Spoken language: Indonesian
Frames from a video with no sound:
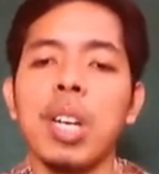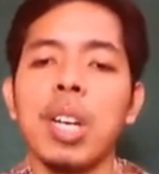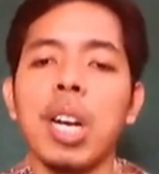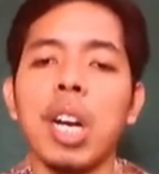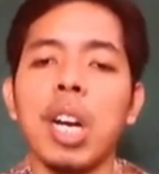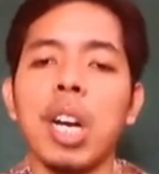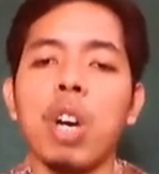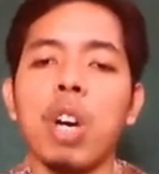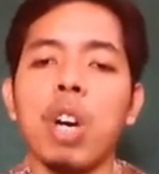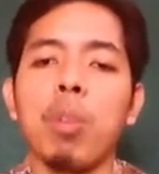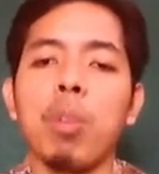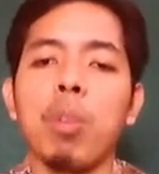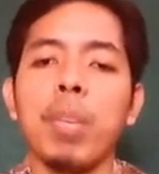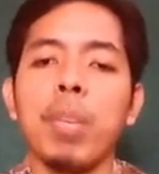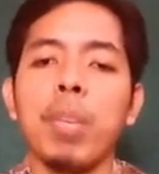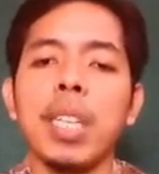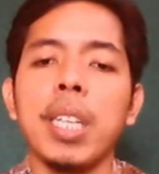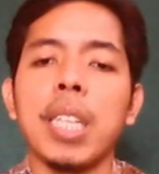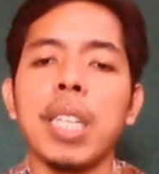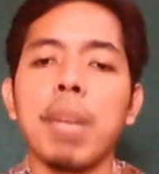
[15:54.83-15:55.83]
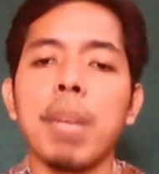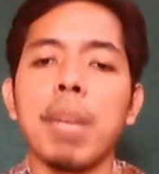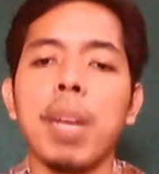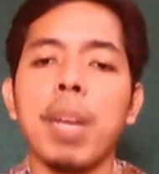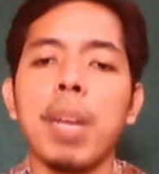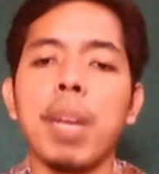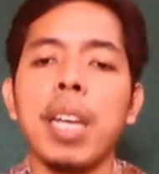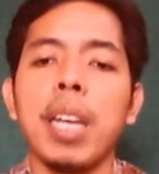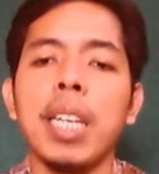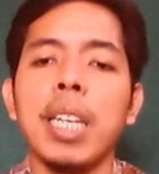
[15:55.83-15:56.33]
kaumi
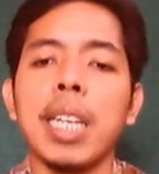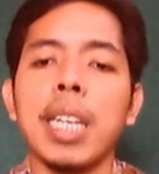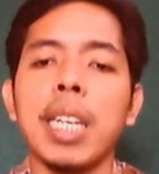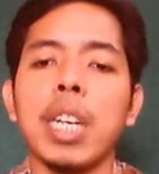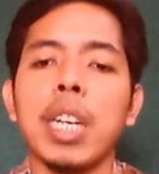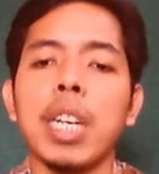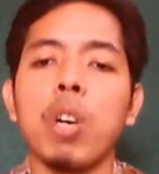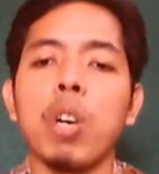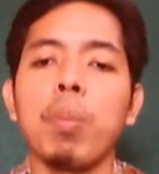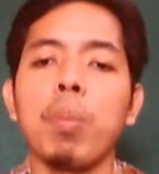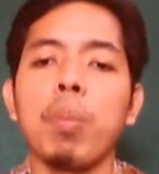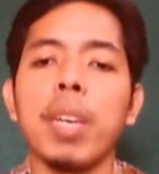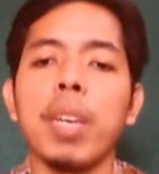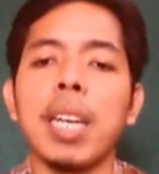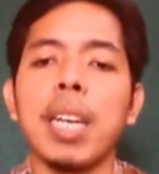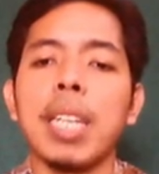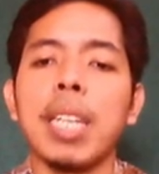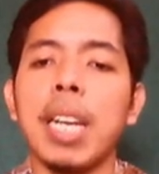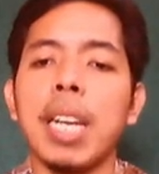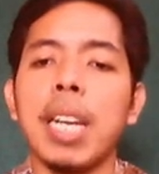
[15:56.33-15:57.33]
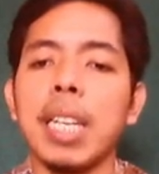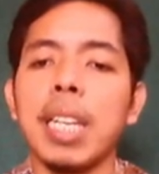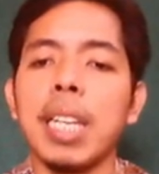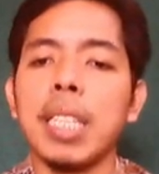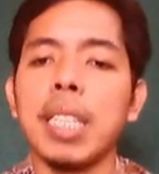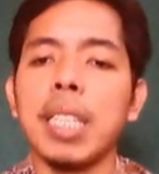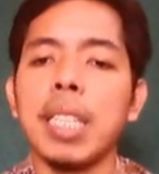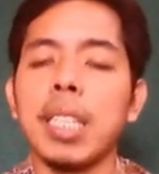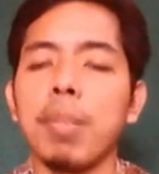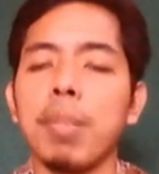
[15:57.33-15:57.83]
samahi kaumi adalah
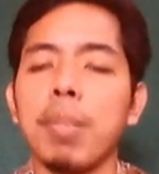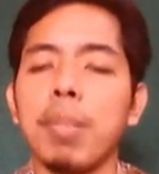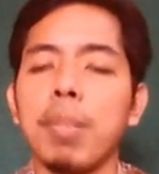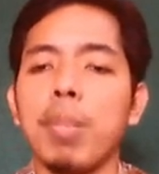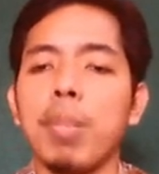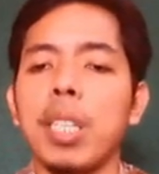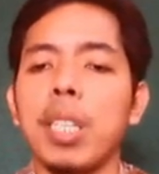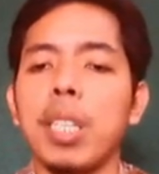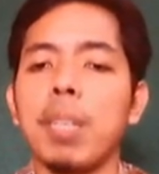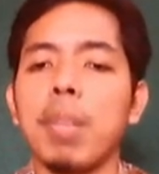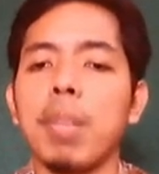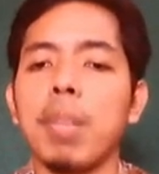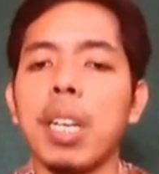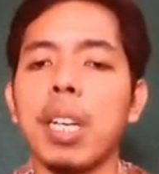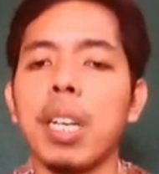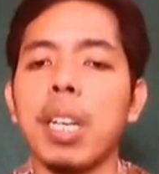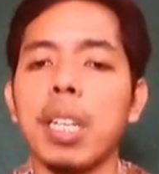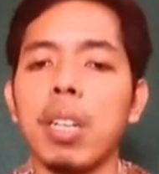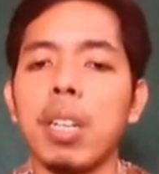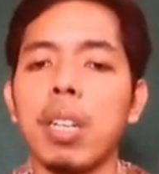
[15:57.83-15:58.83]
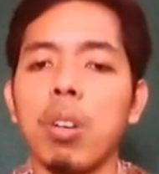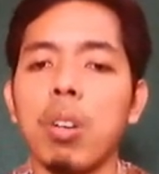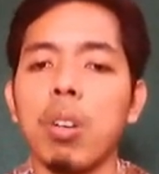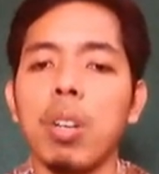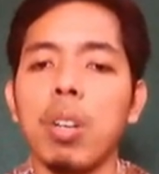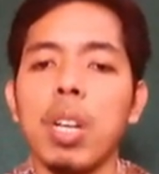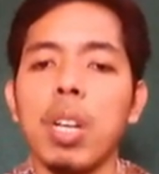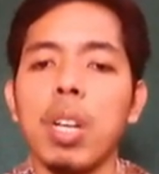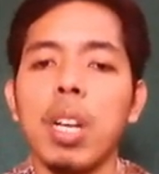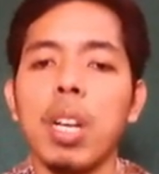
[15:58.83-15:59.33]
isim isim nakiroh
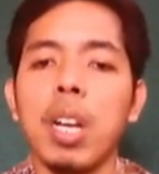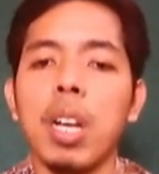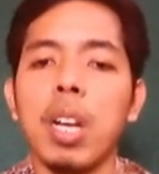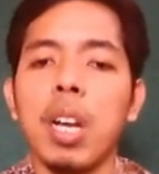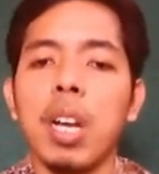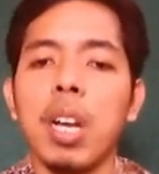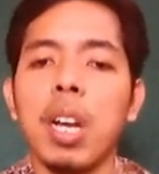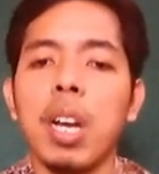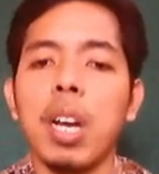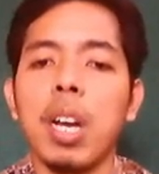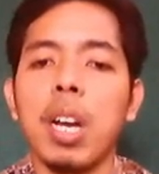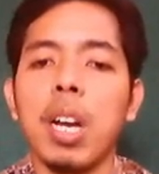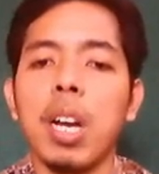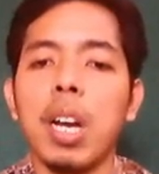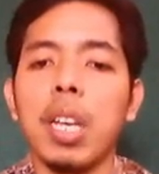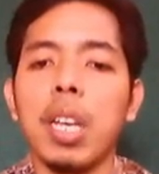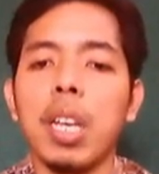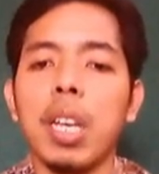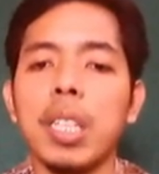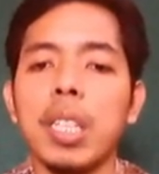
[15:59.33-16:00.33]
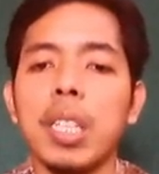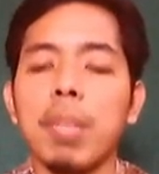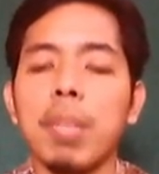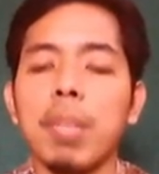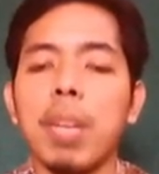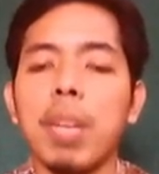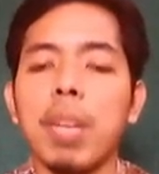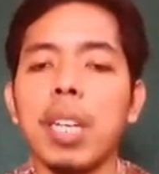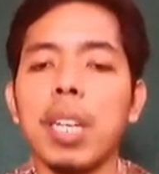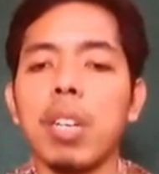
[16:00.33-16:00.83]
isim
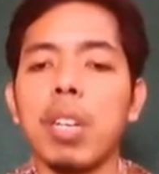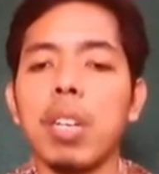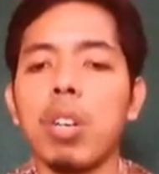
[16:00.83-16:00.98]
nakiroh